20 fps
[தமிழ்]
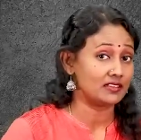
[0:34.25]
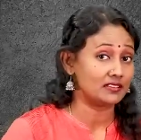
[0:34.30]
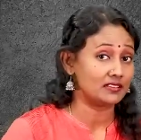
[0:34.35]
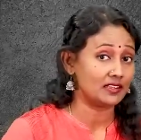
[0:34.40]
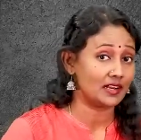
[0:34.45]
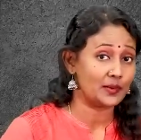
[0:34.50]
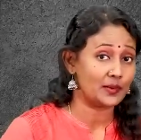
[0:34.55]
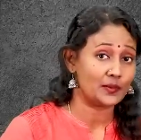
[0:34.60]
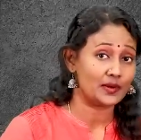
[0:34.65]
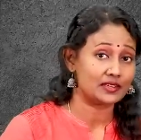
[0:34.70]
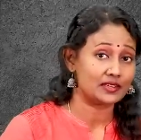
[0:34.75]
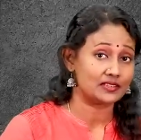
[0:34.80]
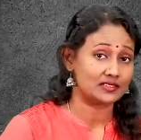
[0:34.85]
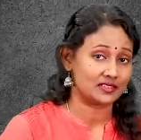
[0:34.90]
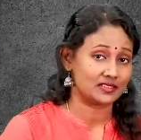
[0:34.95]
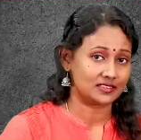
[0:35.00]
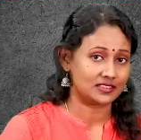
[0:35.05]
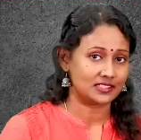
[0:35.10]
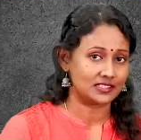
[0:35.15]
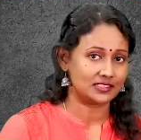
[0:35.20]

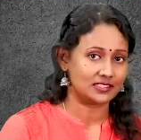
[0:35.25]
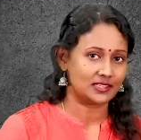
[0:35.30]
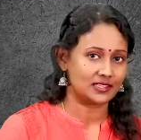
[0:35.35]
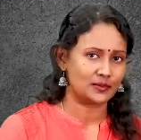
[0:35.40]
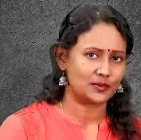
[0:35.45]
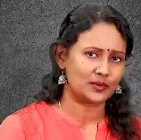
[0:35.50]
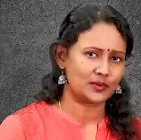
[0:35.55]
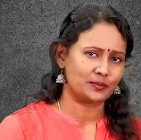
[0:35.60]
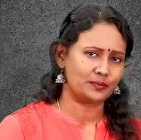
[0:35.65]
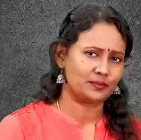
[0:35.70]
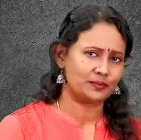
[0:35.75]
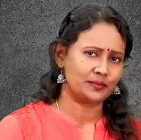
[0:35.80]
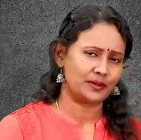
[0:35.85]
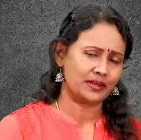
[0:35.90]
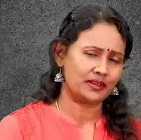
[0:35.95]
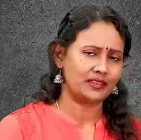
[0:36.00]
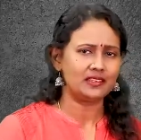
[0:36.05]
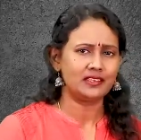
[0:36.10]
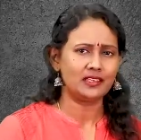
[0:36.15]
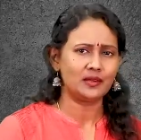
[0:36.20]
திரையுலகுக்கு தந்த ஒரு
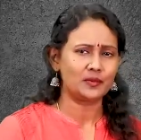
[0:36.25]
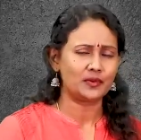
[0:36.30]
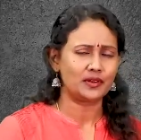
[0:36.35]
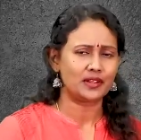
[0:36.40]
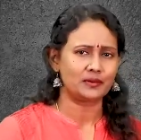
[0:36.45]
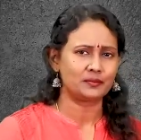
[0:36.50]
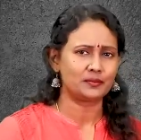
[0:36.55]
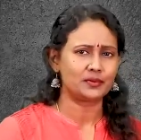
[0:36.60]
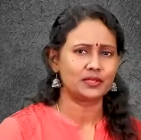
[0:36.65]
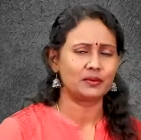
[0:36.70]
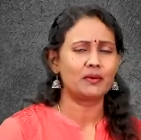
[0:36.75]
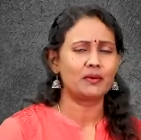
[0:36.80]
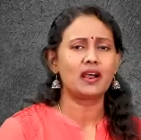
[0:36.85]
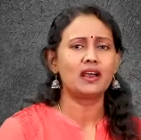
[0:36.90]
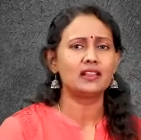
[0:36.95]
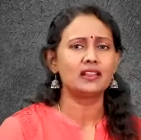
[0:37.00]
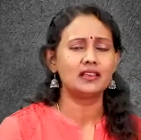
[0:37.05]
பெரிய ஒரு அற்புதமான